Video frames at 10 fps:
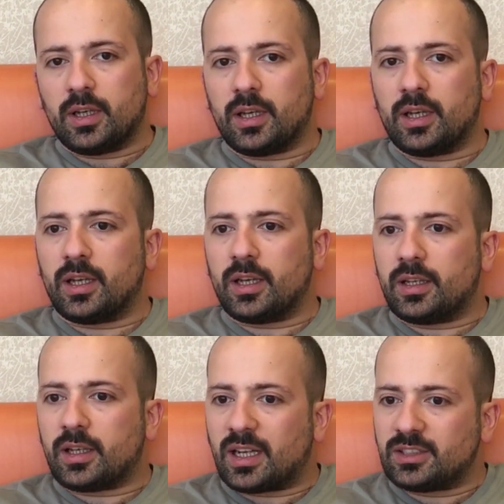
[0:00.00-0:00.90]

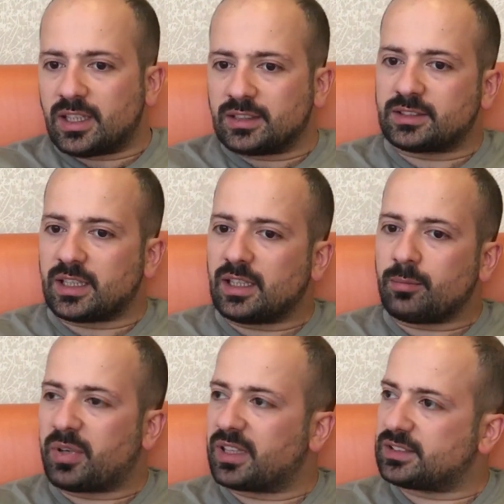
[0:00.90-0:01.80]
E,
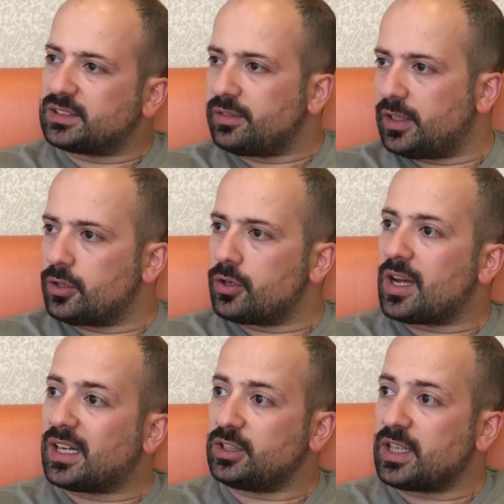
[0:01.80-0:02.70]
ajansa parasını veriyor.
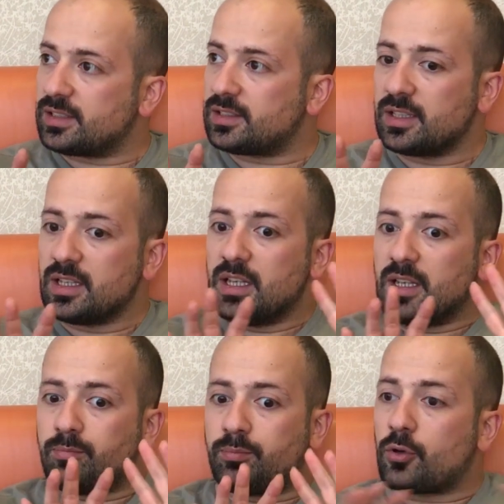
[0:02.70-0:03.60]
Ajans
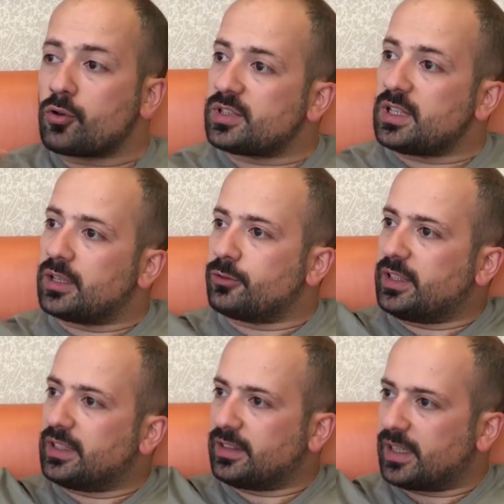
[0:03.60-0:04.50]
proxy'ler
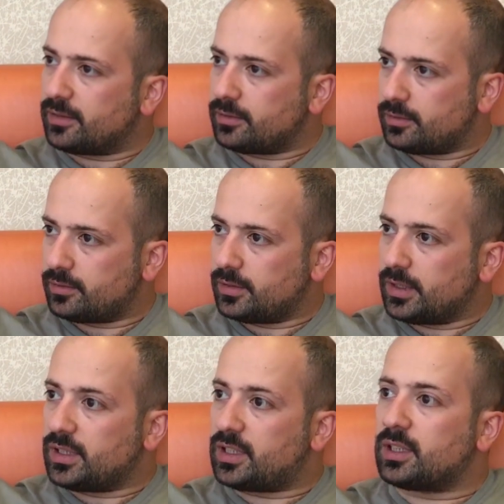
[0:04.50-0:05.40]
üzerinden Hı
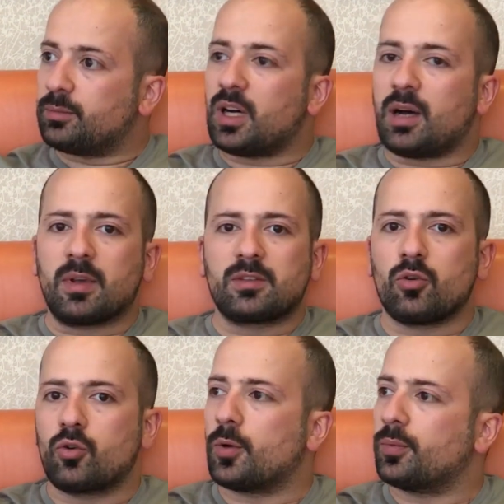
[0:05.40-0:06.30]
hı. Kitabı
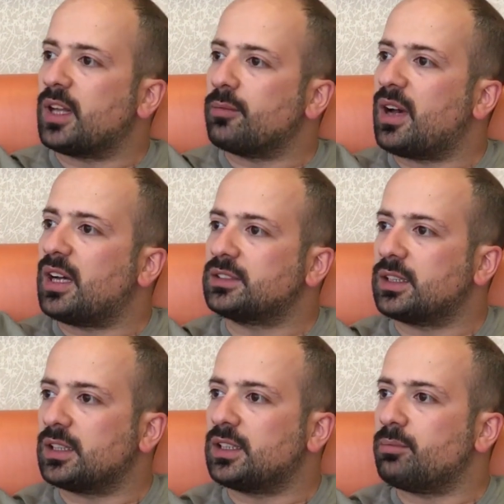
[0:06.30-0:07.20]
Amazon.com'dan,
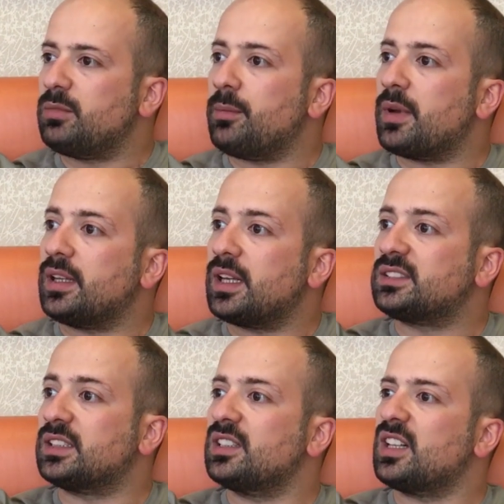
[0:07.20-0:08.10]
mağazalardan, binlerden
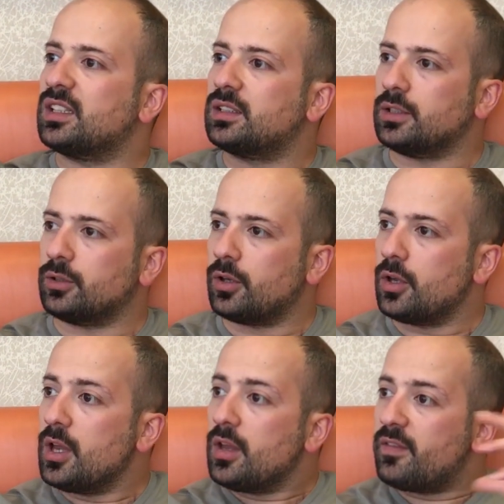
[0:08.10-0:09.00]
satın aldırıyor.
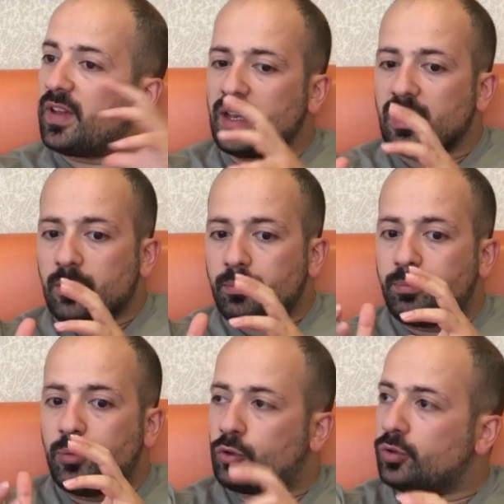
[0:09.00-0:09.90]
Hı. Ve
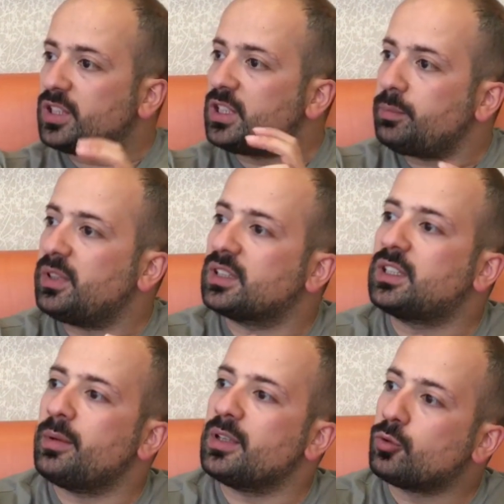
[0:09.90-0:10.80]
bütünleşik bir
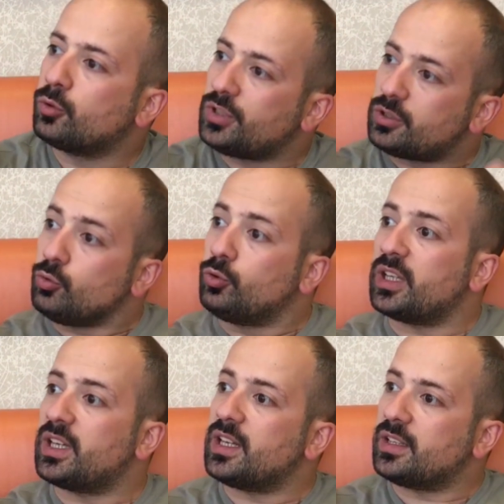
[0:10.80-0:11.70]
database olduğu için
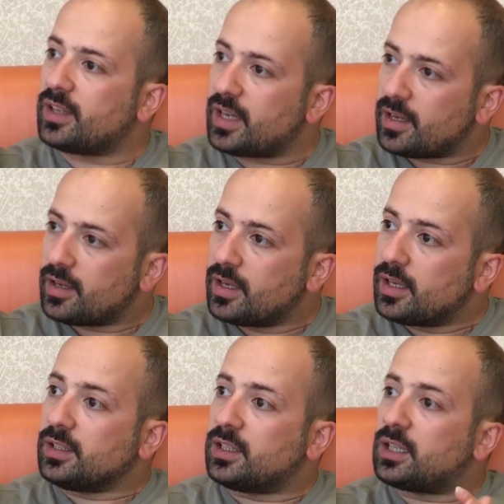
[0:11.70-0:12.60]
ülke genelinde
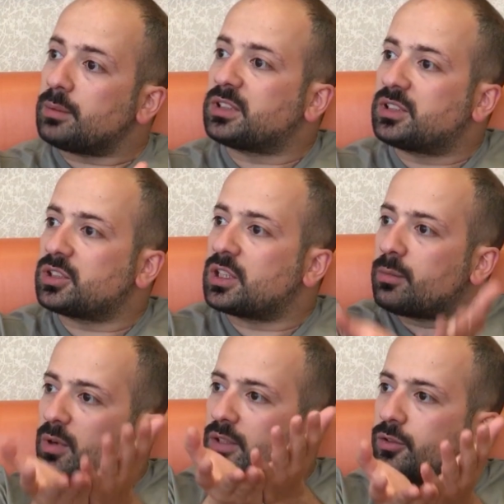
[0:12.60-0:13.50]
kitap satış
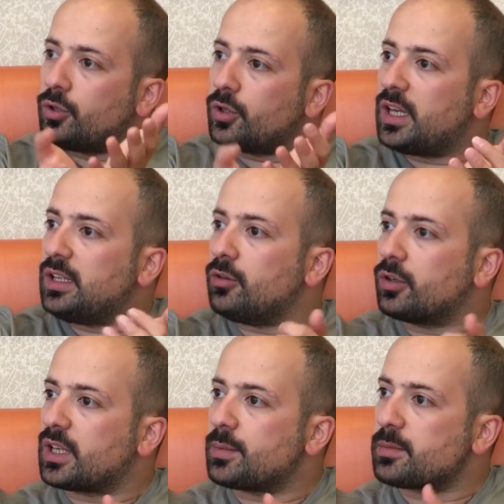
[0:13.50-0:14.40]
rakamı artıyor. E, New
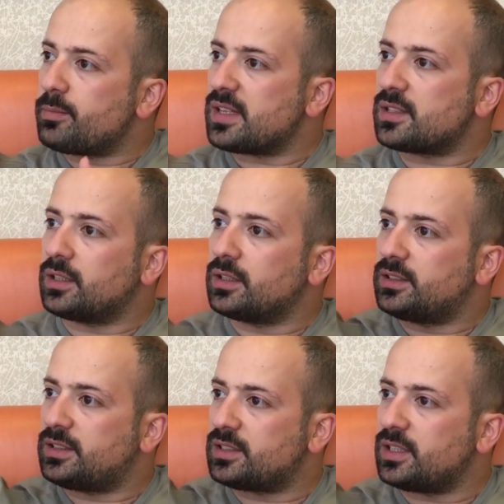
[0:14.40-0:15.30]
York Times'ın bestseller
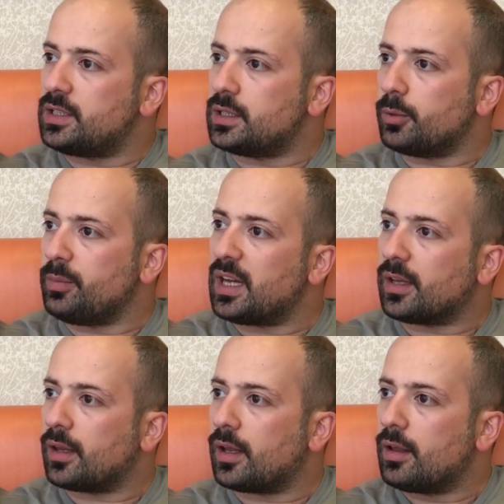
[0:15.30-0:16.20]
listesine giriyor bir
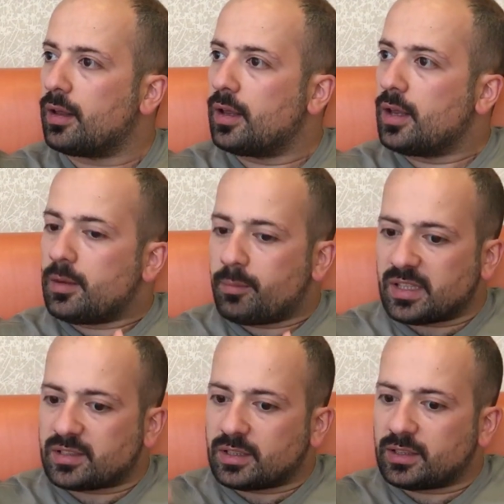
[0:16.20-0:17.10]
anda
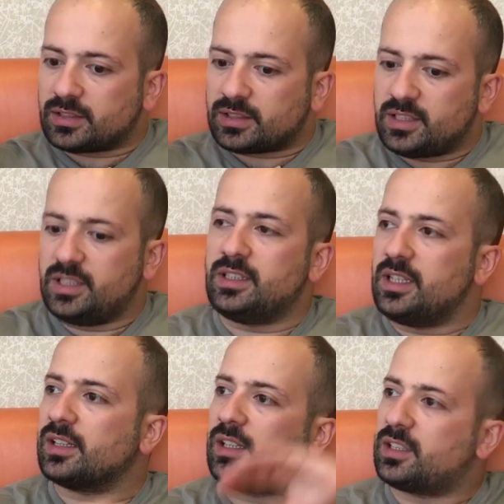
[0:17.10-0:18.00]
bestseller listesine
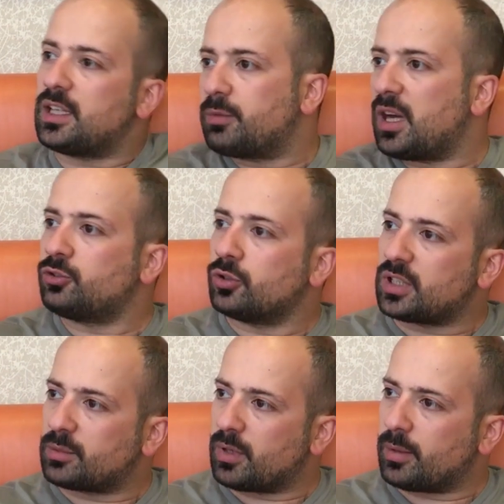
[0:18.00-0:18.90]
girdiği anda kitap daha çok
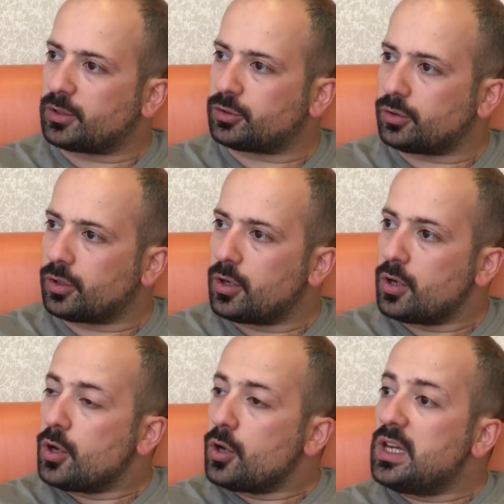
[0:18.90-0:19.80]
satmaya başlıyor. Hı hı.
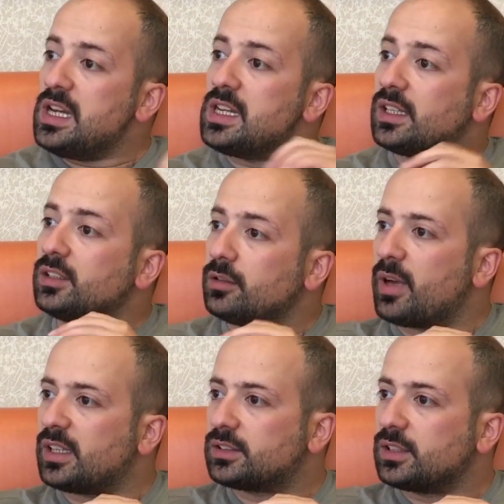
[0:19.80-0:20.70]

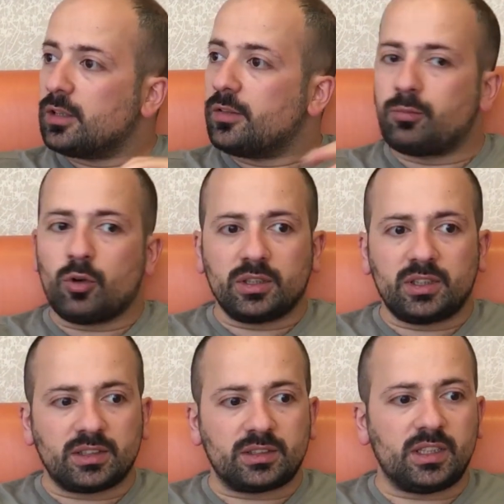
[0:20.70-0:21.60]
İnanılmaz. Ve bu
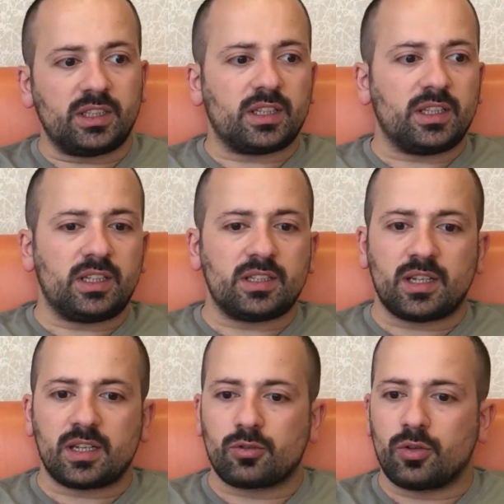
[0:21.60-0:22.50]
ajans 2 sene, iki
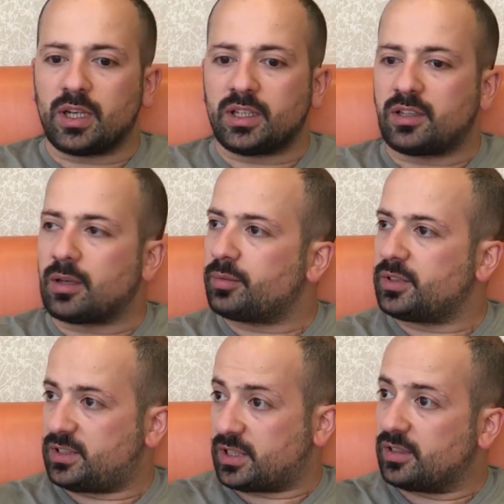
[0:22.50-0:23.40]
sene sonra
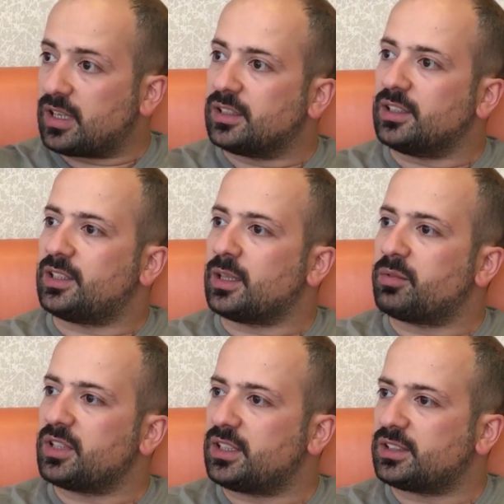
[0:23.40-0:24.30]
kitap satın aldığı
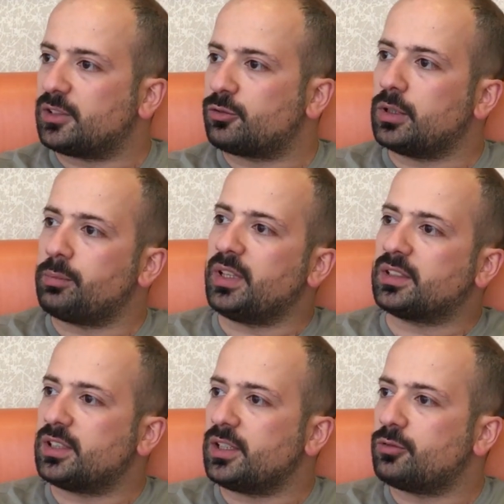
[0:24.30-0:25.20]
kitapları 2 sene sonra
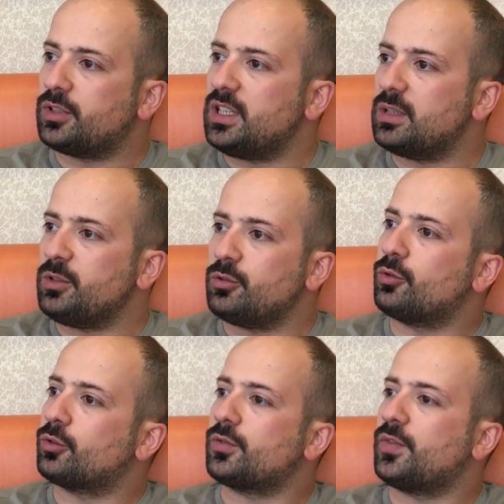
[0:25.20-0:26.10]
piyasaya %20
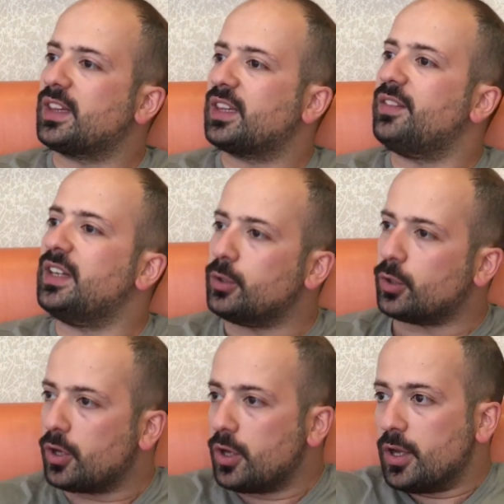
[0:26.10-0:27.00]
%30 fiyatla veriyor.